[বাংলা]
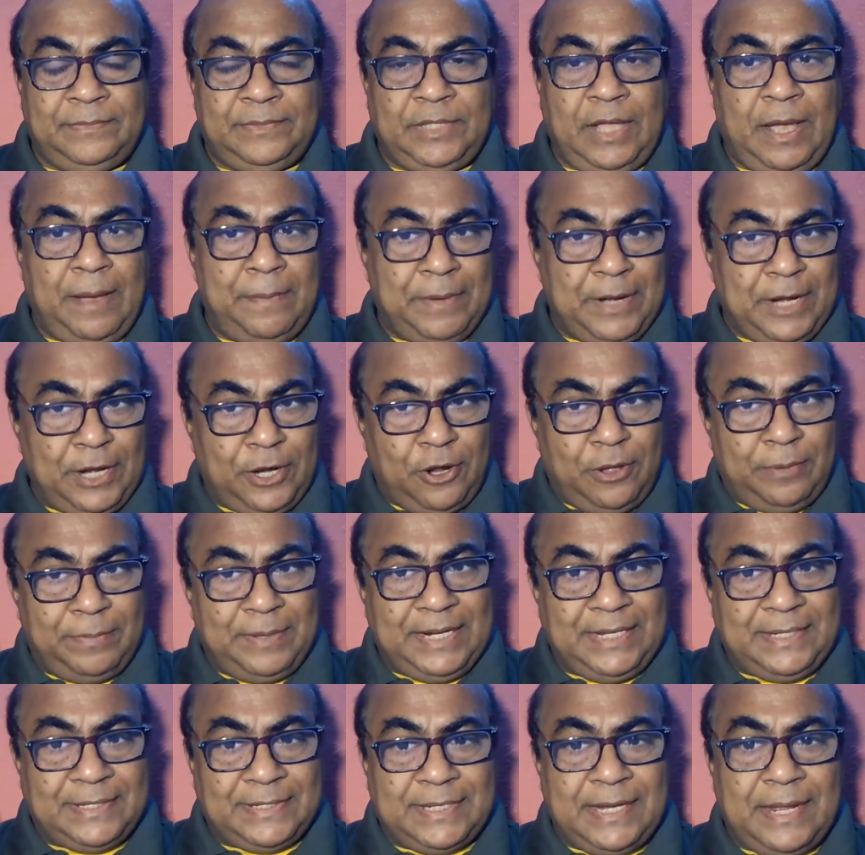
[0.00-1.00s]
তা আমরা
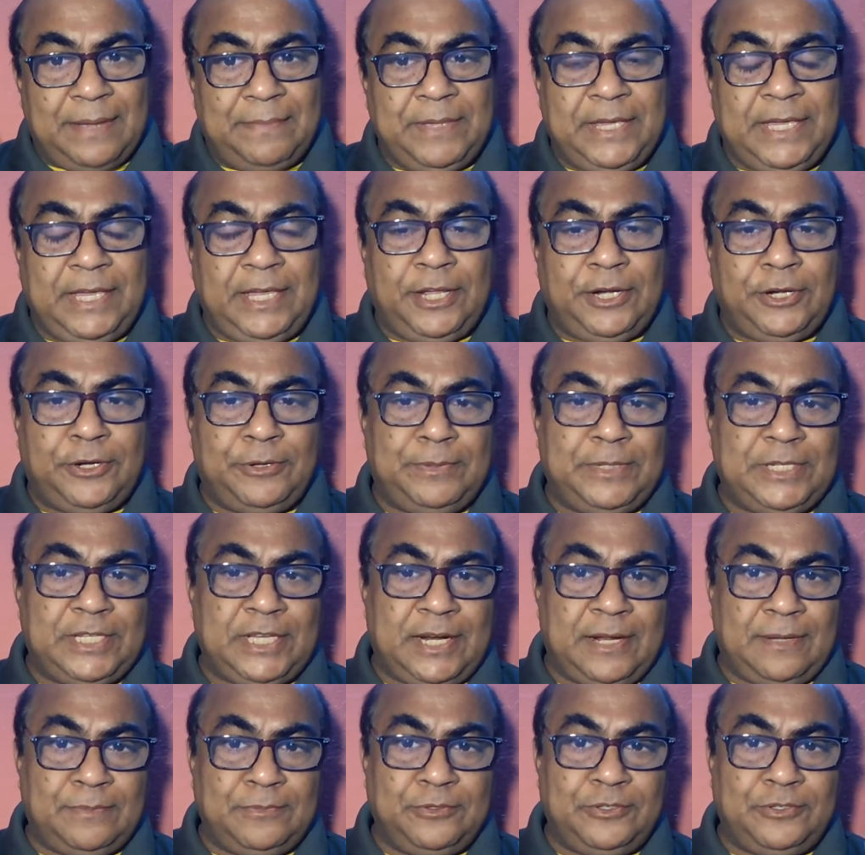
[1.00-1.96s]
রবের ইসলামী কিংডমে যারা